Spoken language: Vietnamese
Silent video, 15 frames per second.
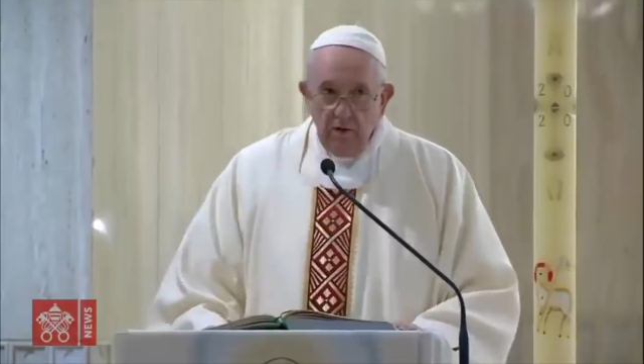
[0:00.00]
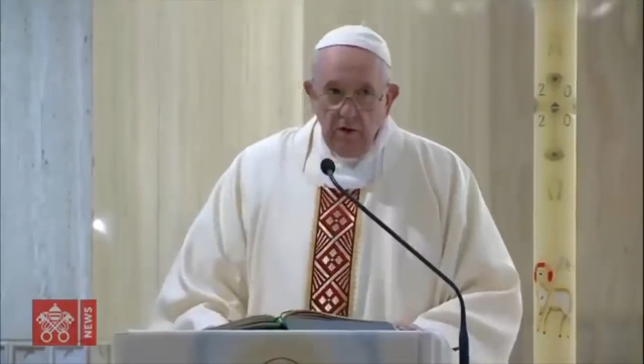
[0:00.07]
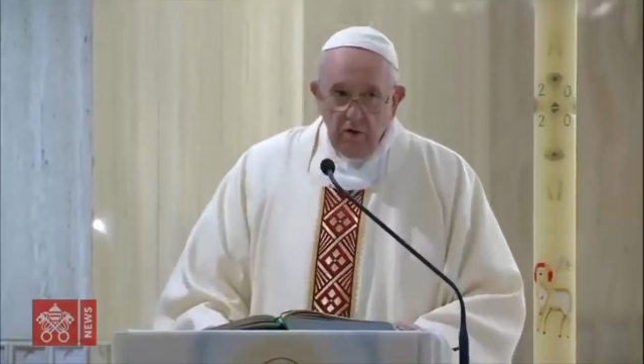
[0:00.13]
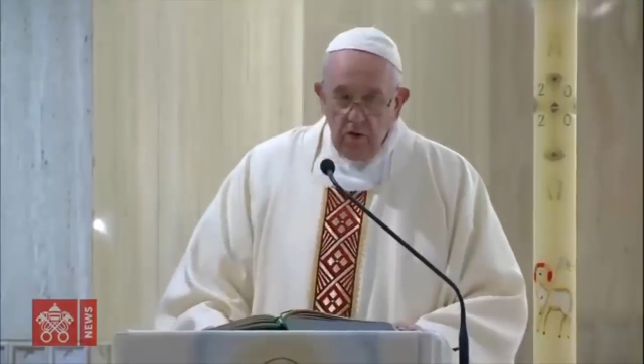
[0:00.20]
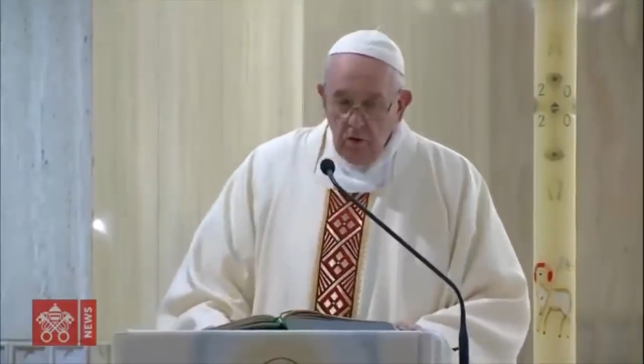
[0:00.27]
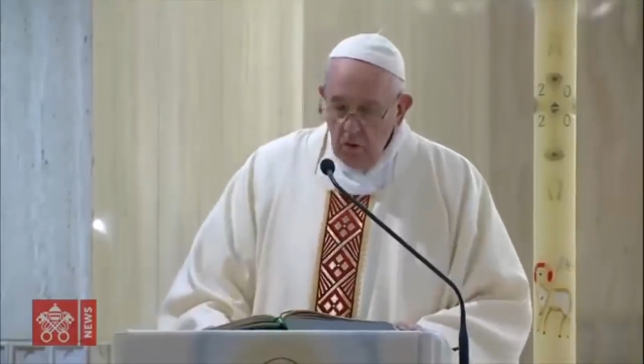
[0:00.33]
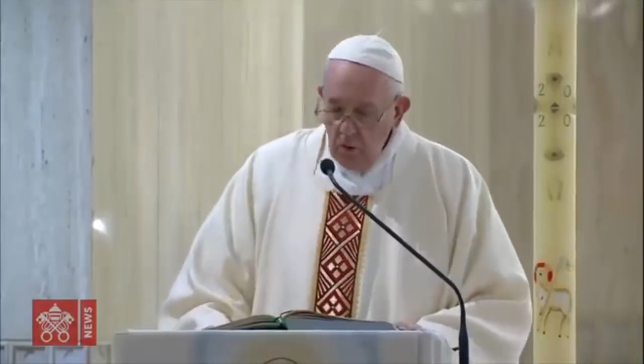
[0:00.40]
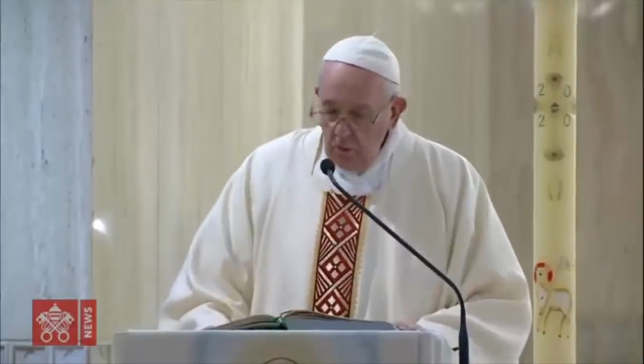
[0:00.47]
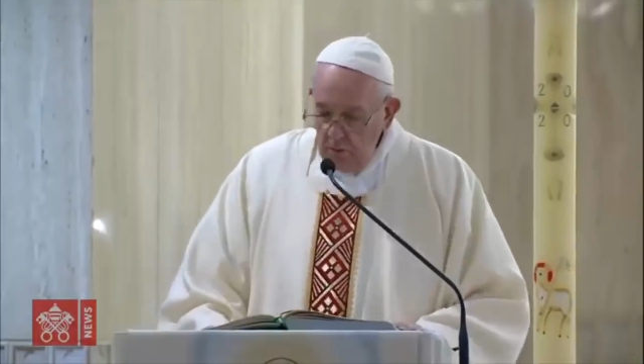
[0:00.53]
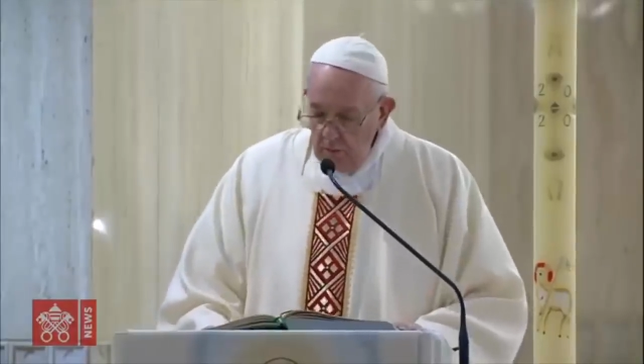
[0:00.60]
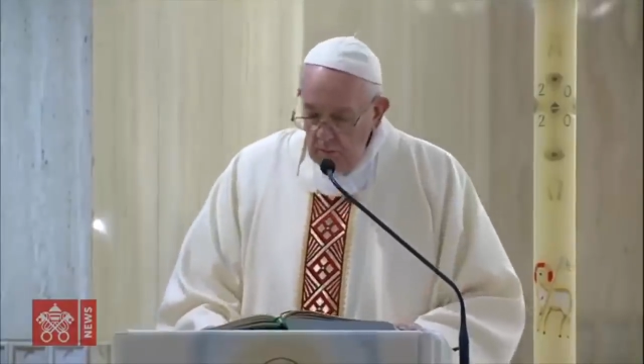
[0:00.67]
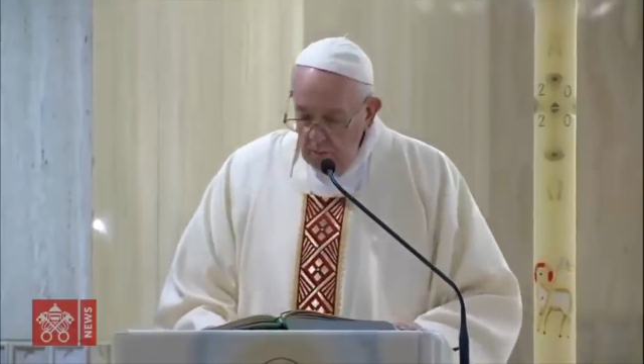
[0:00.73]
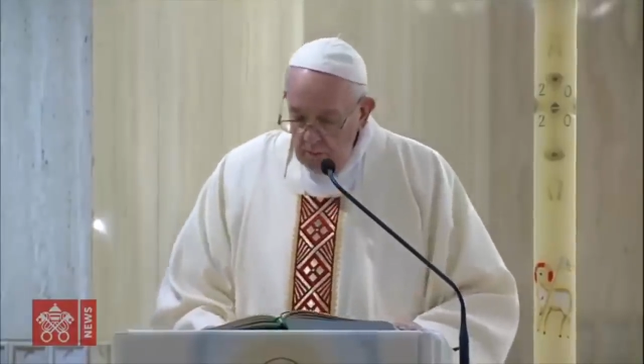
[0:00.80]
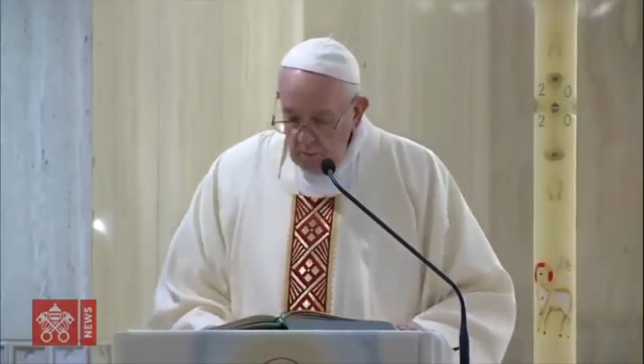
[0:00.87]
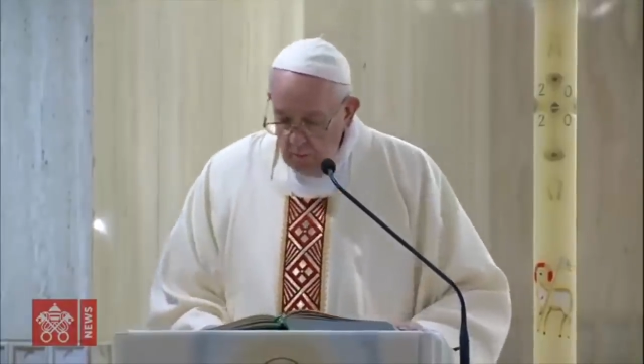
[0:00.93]
những việc
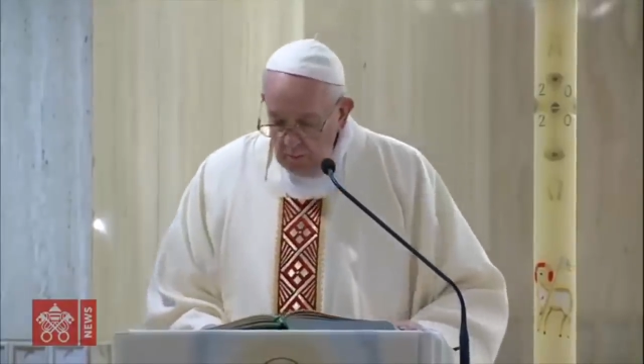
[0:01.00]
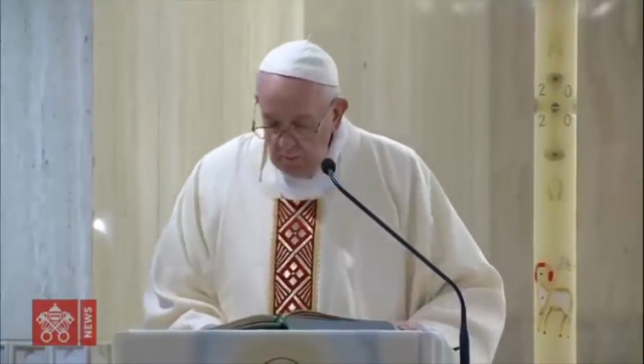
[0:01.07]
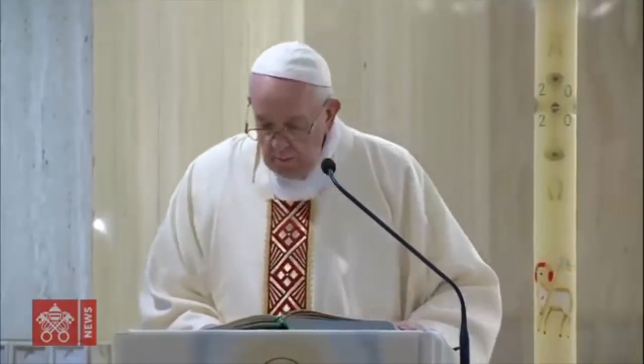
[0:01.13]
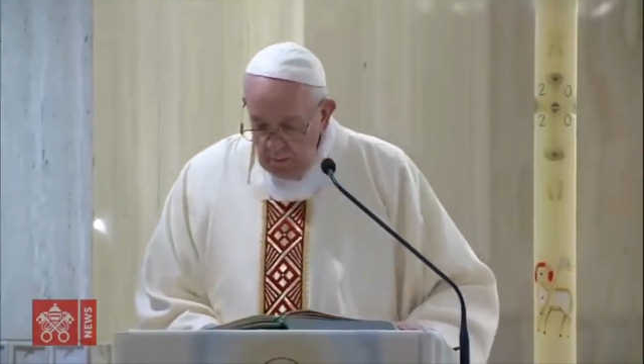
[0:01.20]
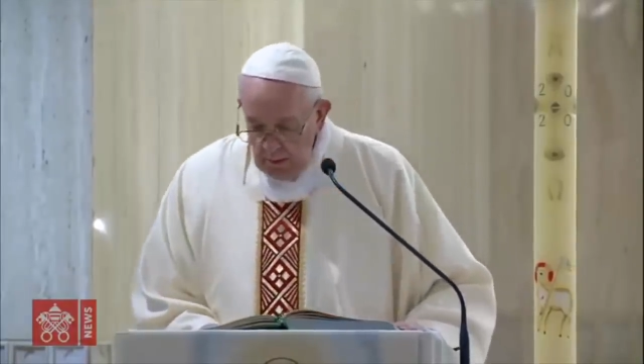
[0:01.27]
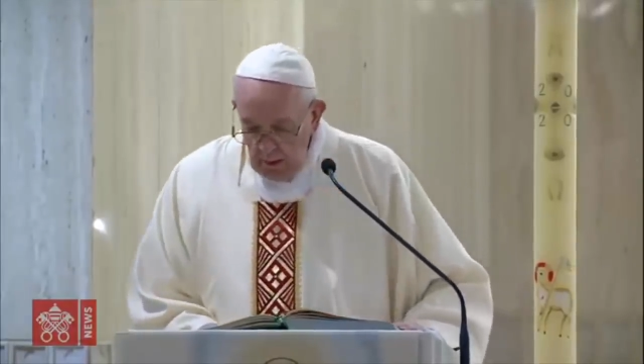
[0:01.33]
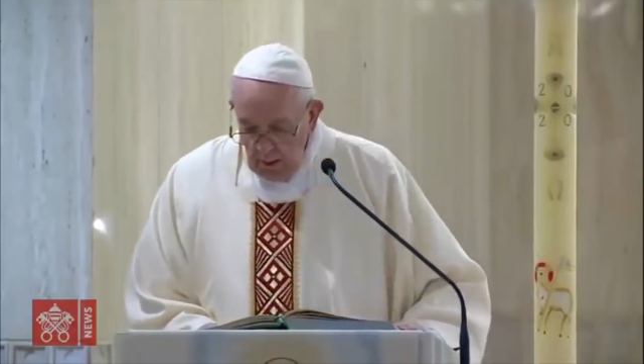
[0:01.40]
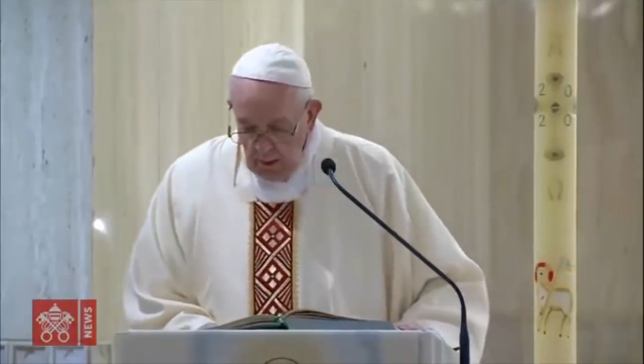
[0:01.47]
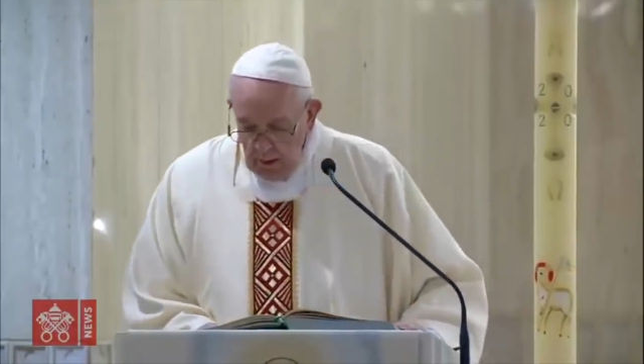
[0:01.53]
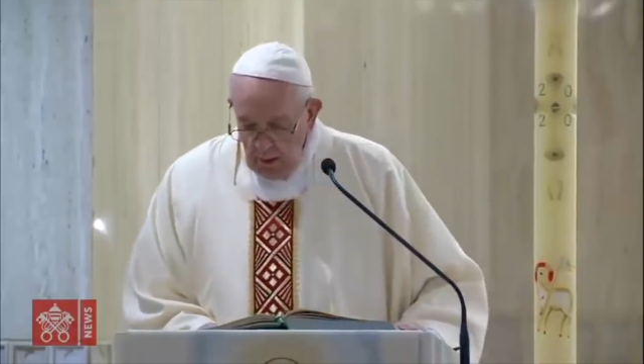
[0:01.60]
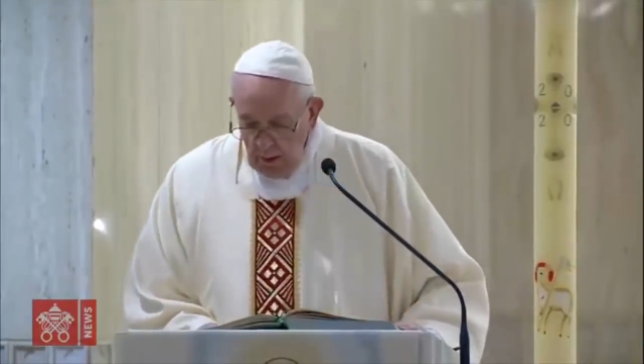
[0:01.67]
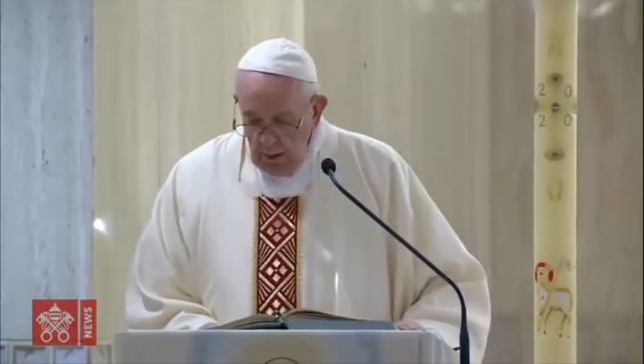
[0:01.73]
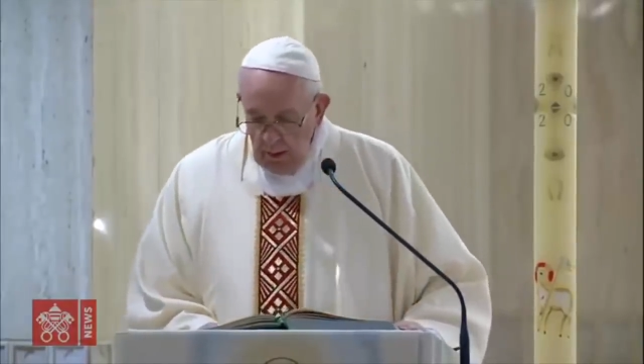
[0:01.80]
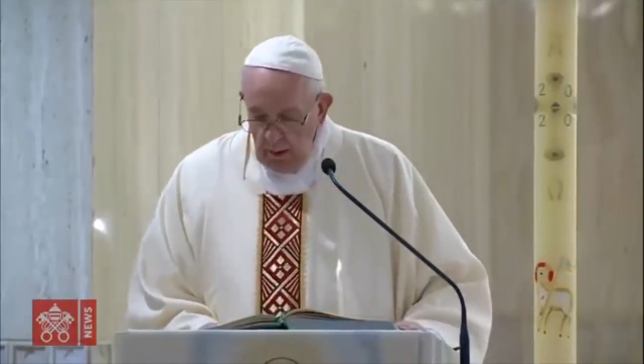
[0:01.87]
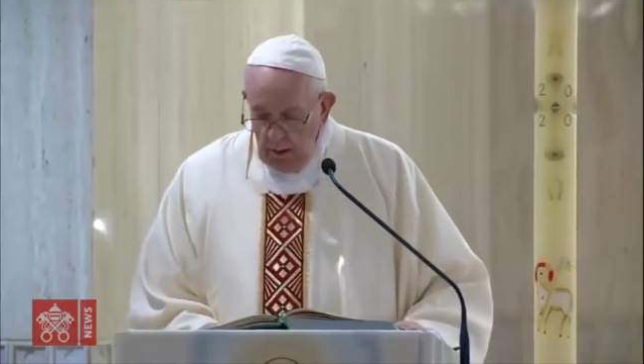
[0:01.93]
đó làm chứng cho
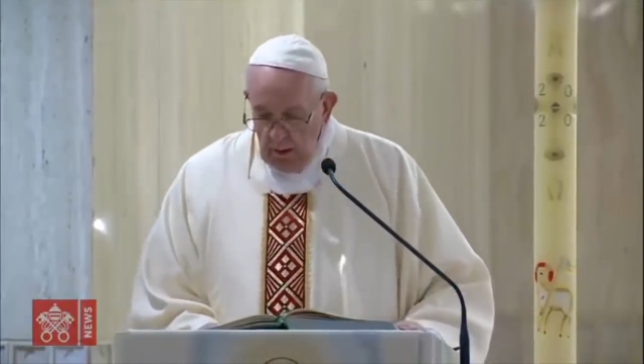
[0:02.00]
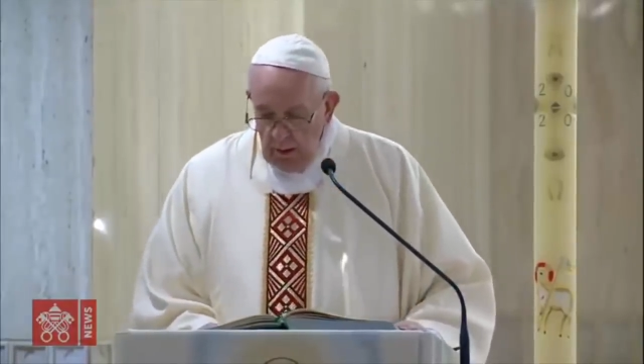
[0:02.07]
tôi.